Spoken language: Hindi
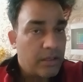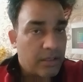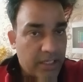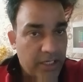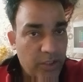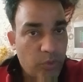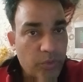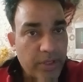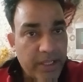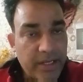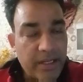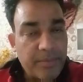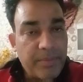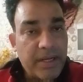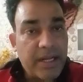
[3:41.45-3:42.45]
कई लोगों को
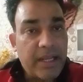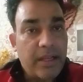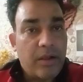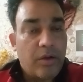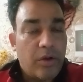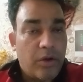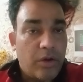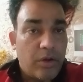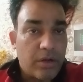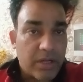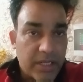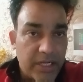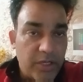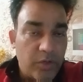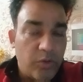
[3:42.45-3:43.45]
एरियर मिला है और
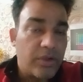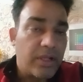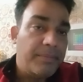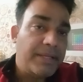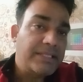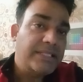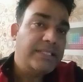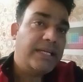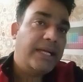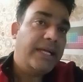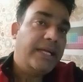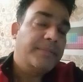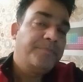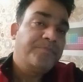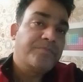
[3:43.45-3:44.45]
कई लोगों के मैसेज आए
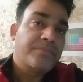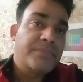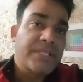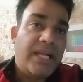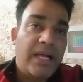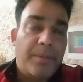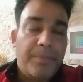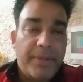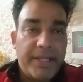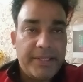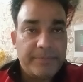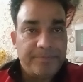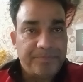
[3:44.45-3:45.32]
हैं जहाँ पे